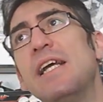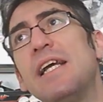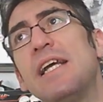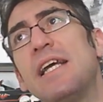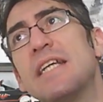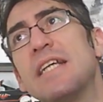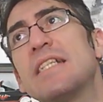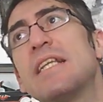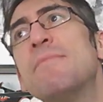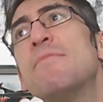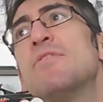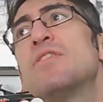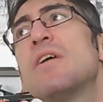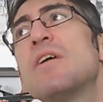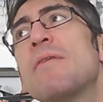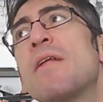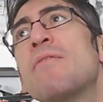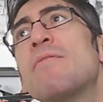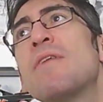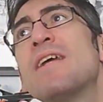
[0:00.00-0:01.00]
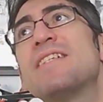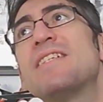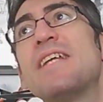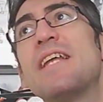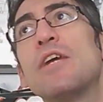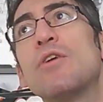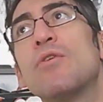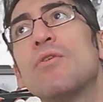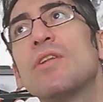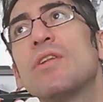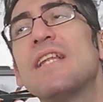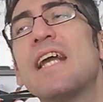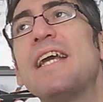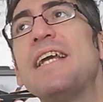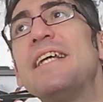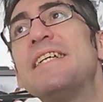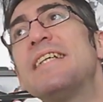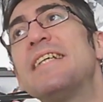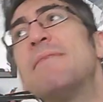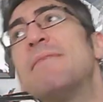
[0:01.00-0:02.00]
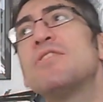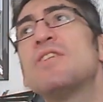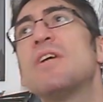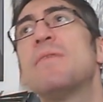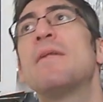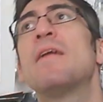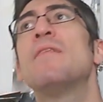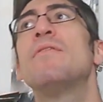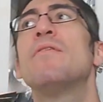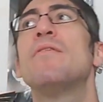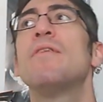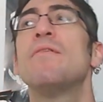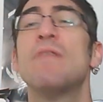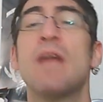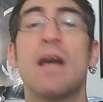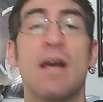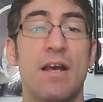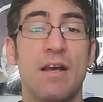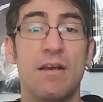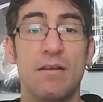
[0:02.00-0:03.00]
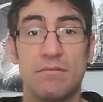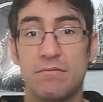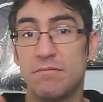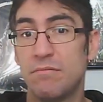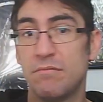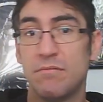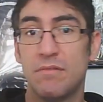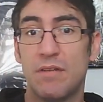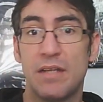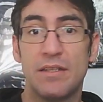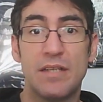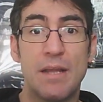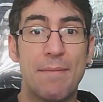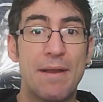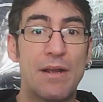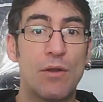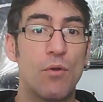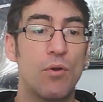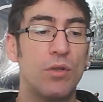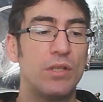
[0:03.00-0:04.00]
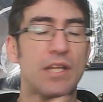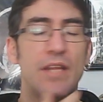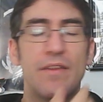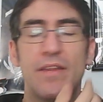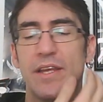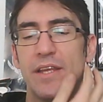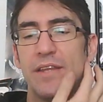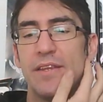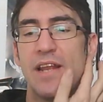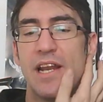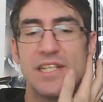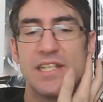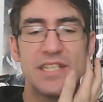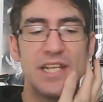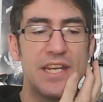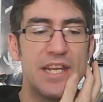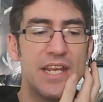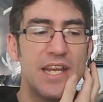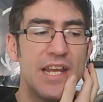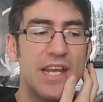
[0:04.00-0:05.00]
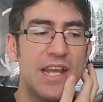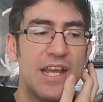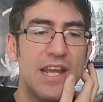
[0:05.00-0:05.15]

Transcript: que estamos hablando de una serie corta, y estamos hablando de una, etapa corta de, la serie.